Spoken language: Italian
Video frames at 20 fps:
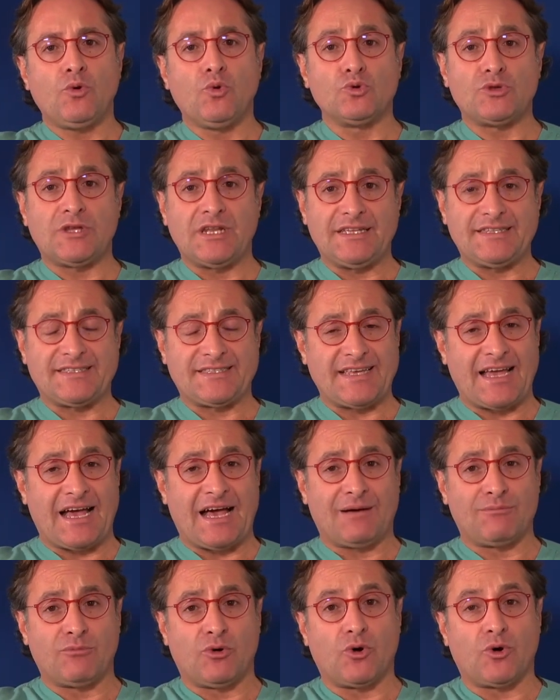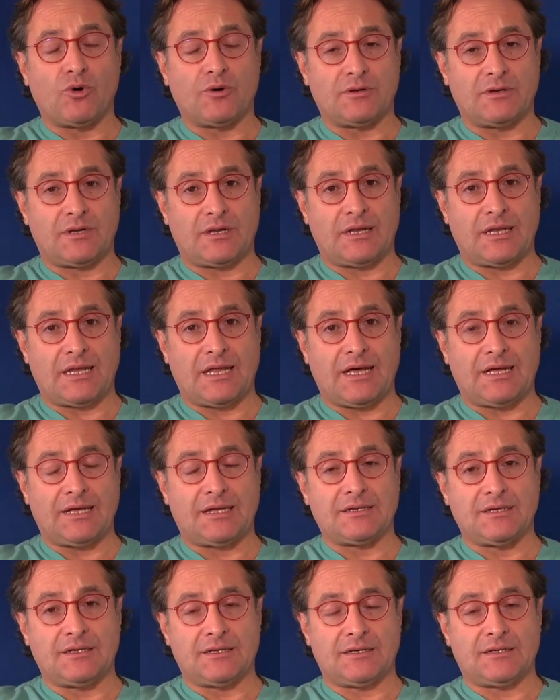Utilizziamo
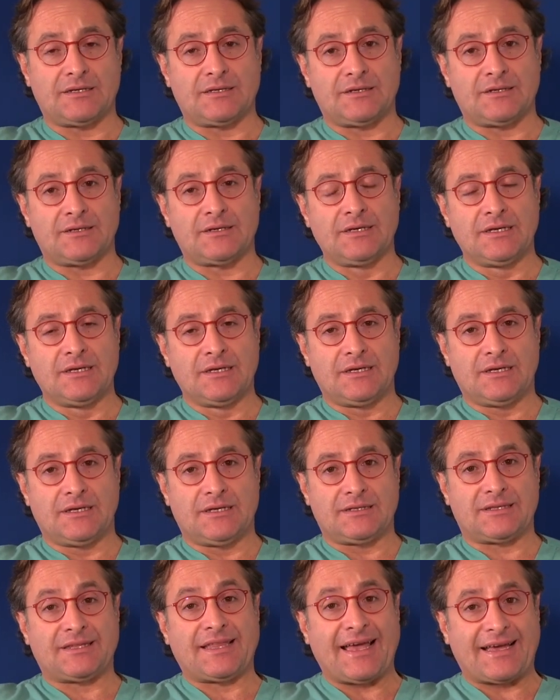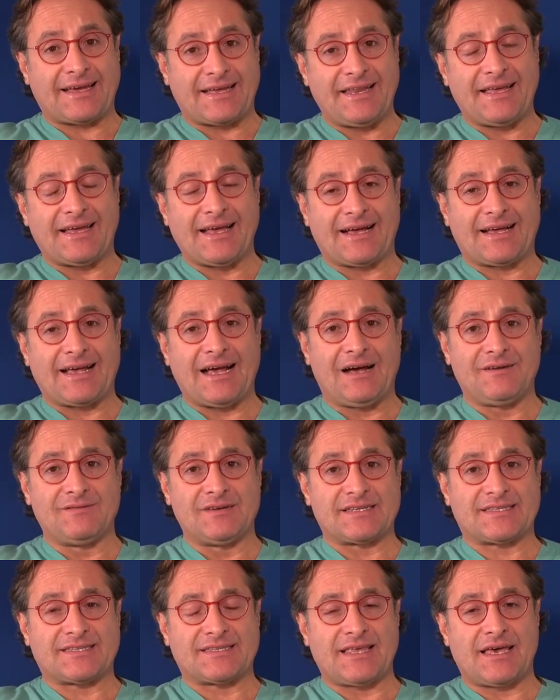la eh, tecnica
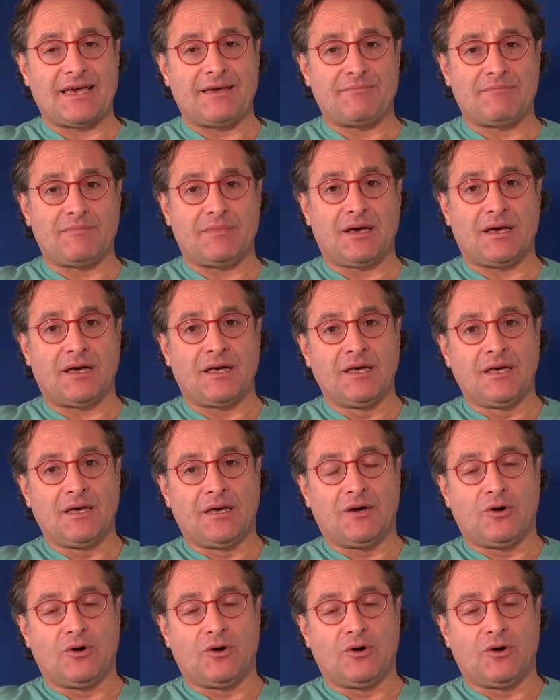cover stem